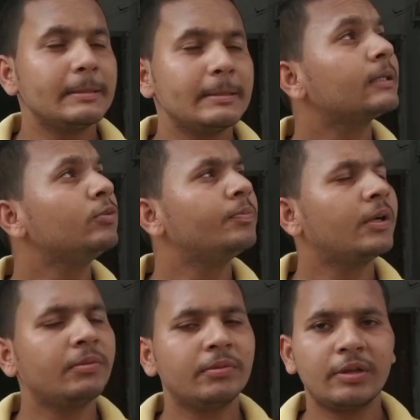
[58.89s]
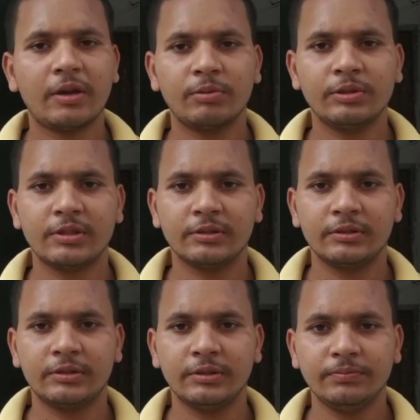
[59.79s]
एक ऊपर में बिहार पुलिस रहती
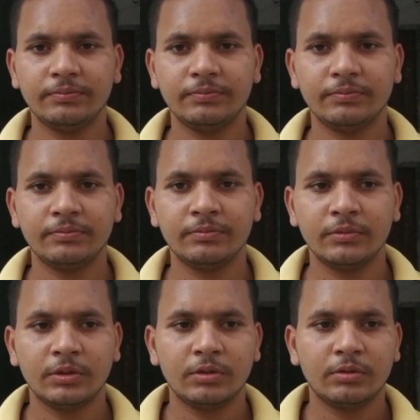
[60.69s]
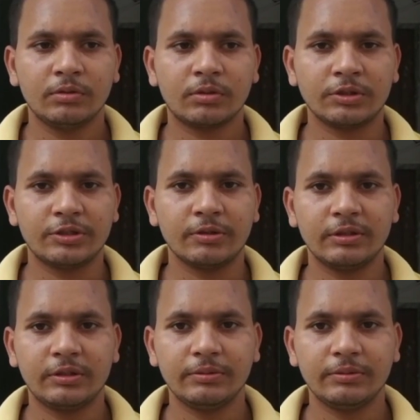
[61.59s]
थी कांस्टेबल